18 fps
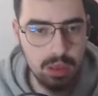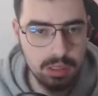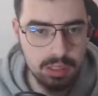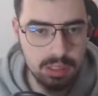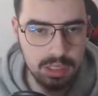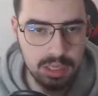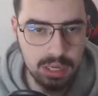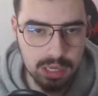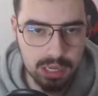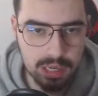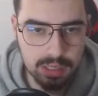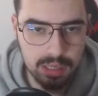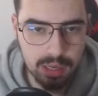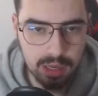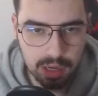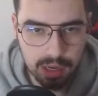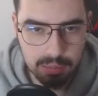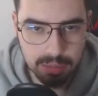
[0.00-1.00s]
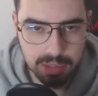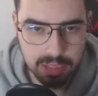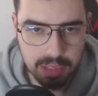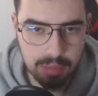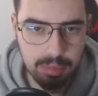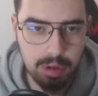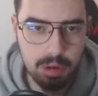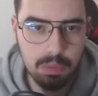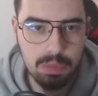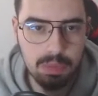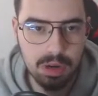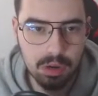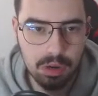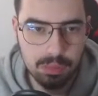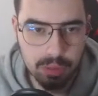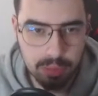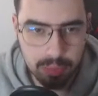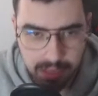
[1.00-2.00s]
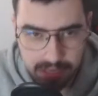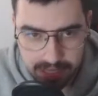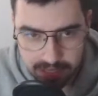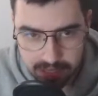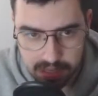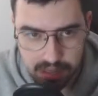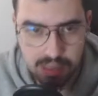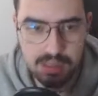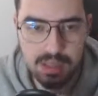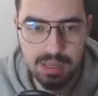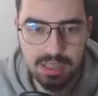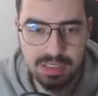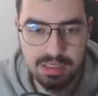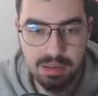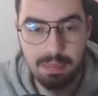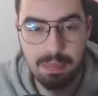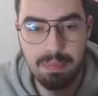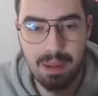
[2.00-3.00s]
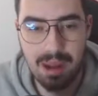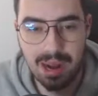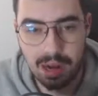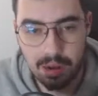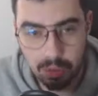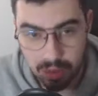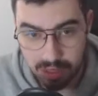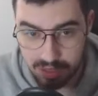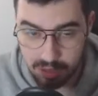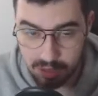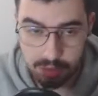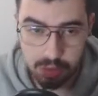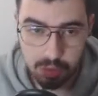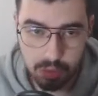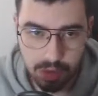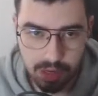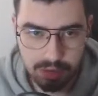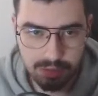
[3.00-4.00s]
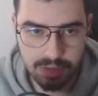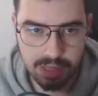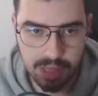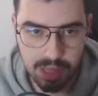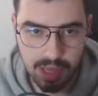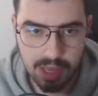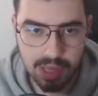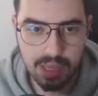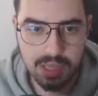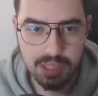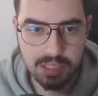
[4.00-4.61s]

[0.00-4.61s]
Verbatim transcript: Si crees que tiene capacidad para cumplir lo que promete, si te interesa para lo que sirven sus NFTs,